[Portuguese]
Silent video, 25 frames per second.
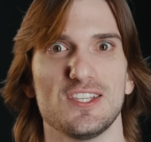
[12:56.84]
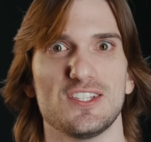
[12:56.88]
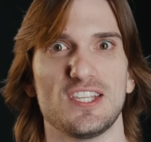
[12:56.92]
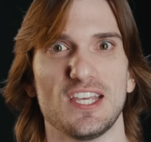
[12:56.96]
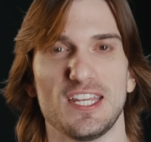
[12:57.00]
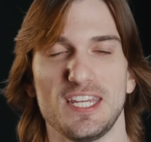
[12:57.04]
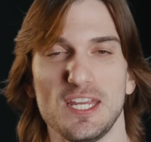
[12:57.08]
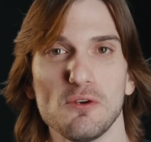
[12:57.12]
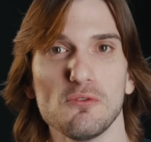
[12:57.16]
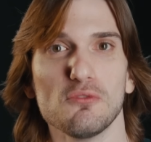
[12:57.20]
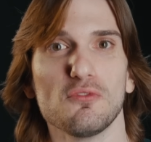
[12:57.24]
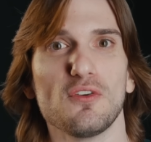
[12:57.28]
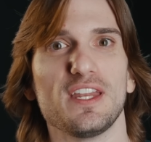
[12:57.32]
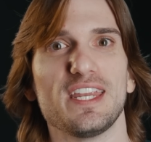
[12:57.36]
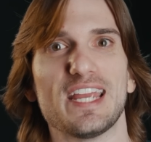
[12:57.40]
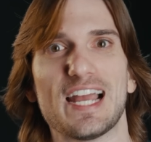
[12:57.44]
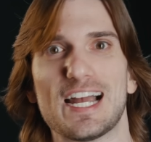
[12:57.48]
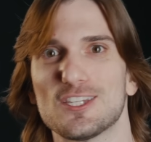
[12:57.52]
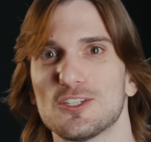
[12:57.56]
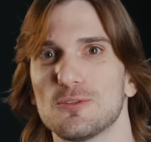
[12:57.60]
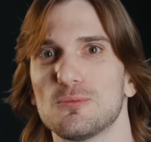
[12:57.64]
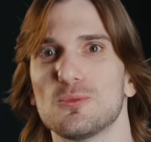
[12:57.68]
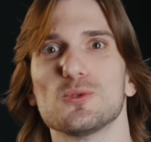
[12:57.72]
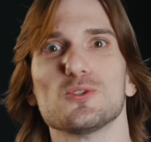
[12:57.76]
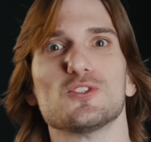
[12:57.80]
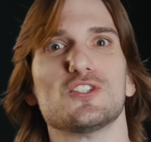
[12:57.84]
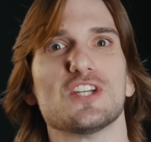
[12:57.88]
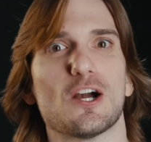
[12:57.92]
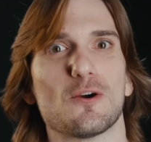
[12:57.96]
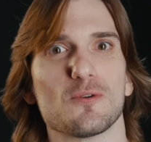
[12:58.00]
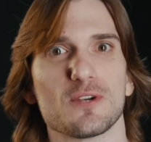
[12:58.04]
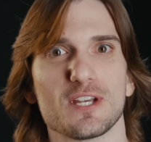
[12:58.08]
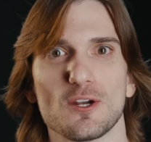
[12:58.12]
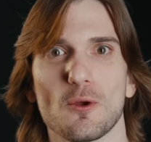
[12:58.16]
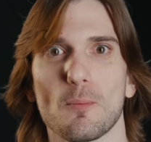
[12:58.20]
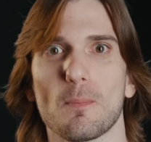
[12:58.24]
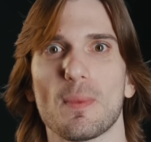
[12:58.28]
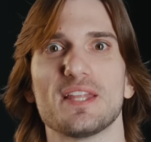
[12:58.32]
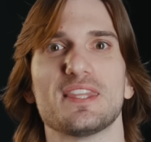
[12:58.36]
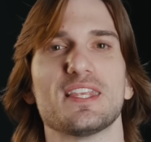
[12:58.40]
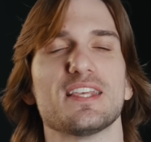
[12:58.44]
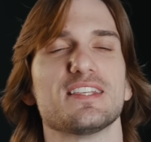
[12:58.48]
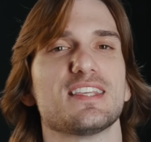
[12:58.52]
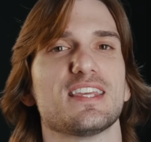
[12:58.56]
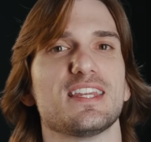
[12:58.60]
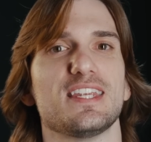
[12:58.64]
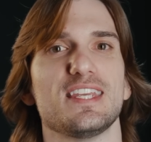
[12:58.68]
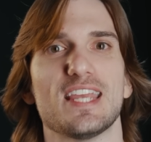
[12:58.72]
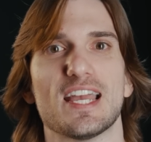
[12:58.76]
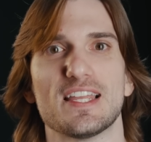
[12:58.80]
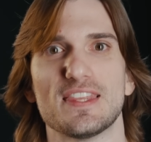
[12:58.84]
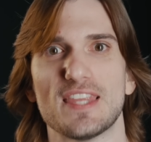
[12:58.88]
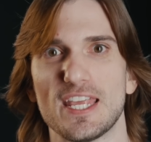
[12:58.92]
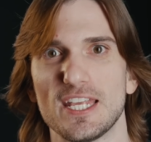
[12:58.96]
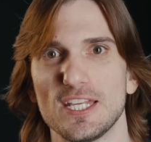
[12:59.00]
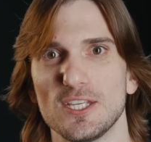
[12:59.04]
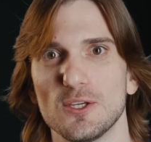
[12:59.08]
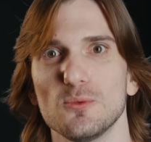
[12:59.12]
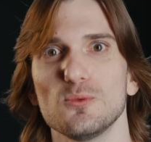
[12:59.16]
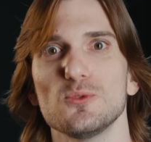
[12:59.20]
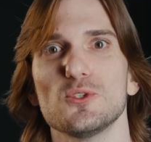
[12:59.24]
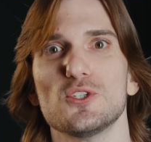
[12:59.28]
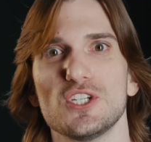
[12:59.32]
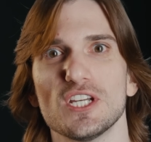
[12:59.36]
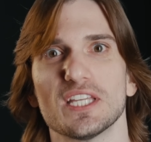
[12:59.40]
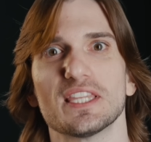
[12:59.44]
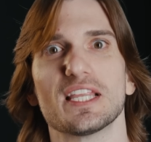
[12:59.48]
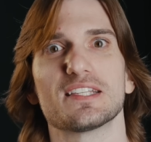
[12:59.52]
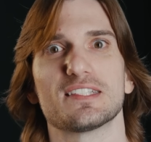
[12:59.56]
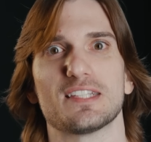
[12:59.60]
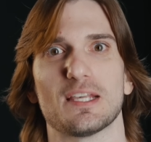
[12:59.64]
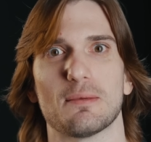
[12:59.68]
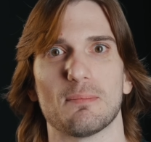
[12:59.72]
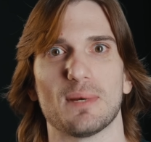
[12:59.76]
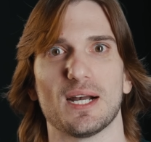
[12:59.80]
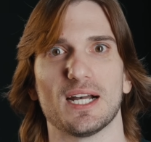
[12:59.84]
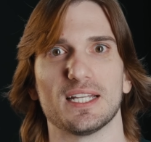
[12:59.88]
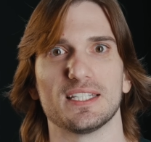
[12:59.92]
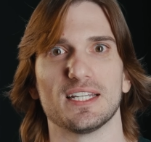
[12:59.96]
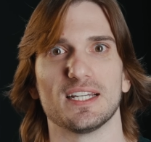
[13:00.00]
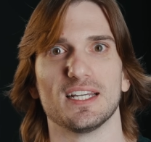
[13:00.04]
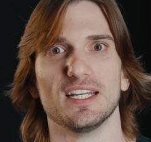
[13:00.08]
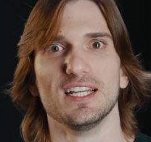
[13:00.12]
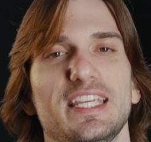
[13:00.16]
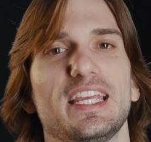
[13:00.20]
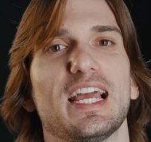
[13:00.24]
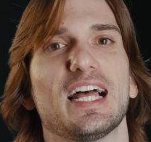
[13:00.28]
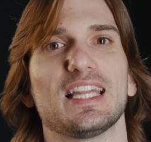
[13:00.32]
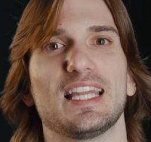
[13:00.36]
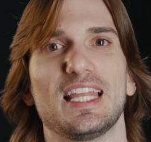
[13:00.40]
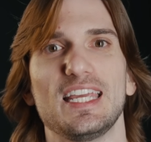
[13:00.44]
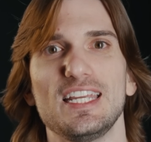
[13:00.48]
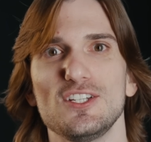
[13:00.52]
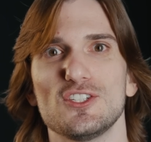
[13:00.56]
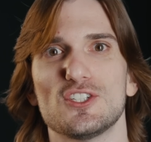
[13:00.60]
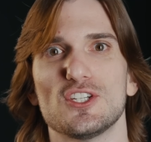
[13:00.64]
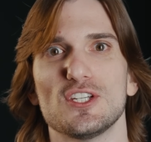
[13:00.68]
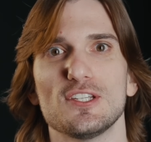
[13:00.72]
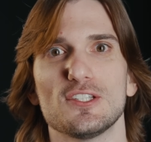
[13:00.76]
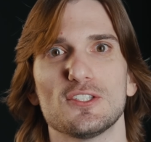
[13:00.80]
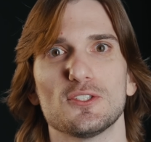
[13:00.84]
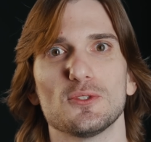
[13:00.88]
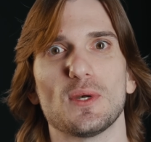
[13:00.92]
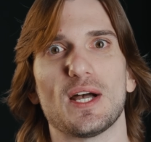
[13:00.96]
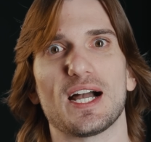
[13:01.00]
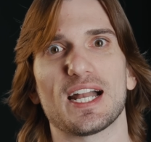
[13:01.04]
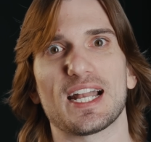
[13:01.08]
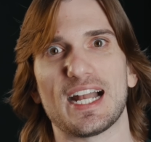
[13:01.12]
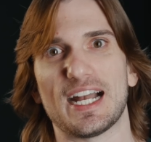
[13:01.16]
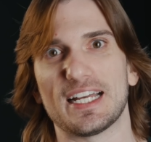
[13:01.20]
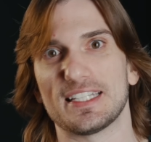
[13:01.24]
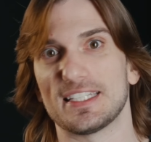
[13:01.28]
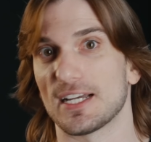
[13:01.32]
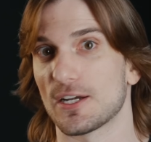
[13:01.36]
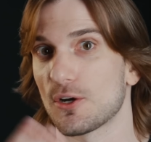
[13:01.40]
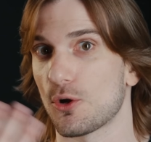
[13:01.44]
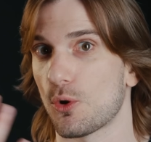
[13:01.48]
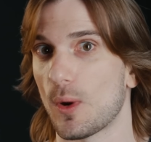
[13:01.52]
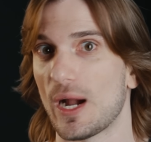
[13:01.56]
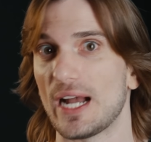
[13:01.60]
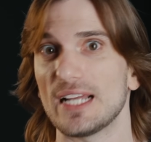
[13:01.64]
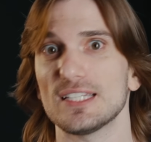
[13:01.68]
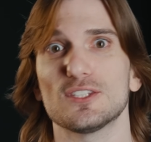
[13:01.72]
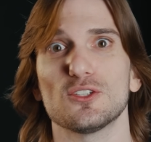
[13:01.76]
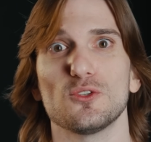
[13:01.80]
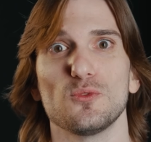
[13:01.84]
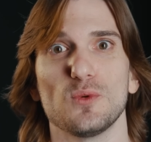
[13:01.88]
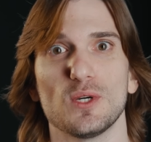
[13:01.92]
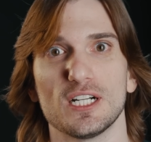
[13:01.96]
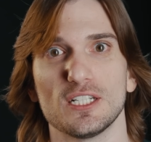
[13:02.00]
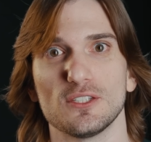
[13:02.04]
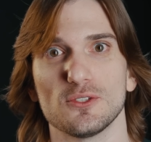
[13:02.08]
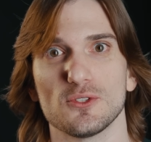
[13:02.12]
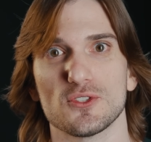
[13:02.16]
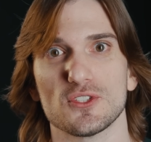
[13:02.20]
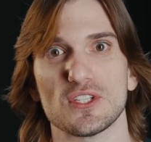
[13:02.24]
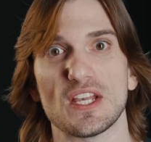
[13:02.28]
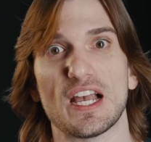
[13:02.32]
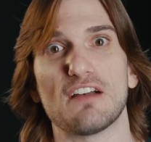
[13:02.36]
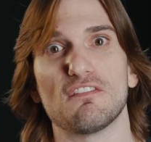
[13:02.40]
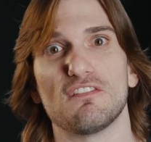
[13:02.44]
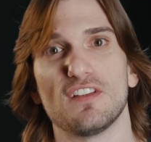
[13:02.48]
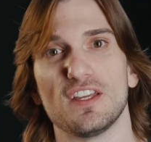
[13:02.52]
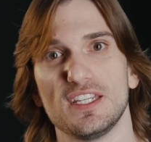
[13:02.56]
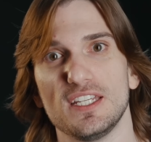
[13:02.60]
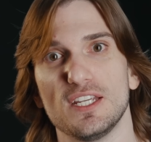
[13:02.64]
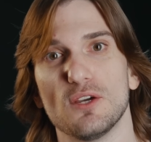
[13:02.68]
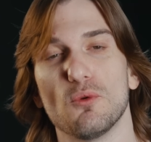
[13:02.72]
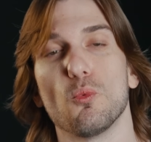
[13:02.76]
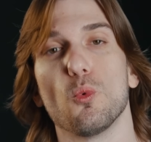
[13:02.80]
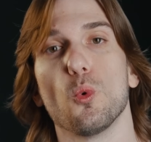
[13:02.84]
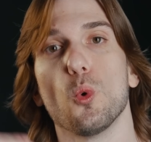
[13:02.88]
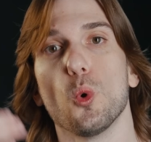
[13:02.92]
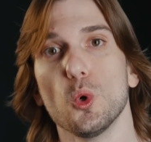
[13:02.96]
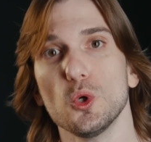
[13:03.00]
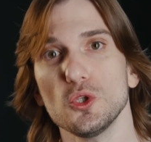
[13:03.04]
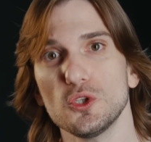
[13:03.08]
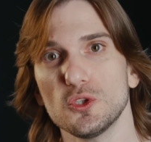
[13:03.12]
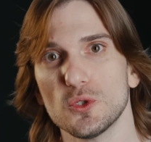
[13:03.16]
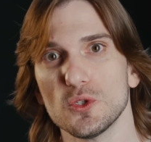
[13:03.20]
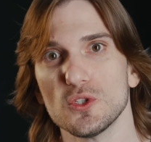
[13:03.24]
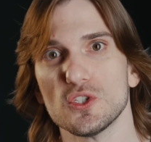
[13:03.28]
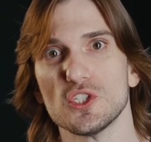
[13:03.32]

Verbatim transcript: Seria um feriado mundial que não pertenceria a nenhum dia da semana. E além disso, a cada quatro anos haveria um outro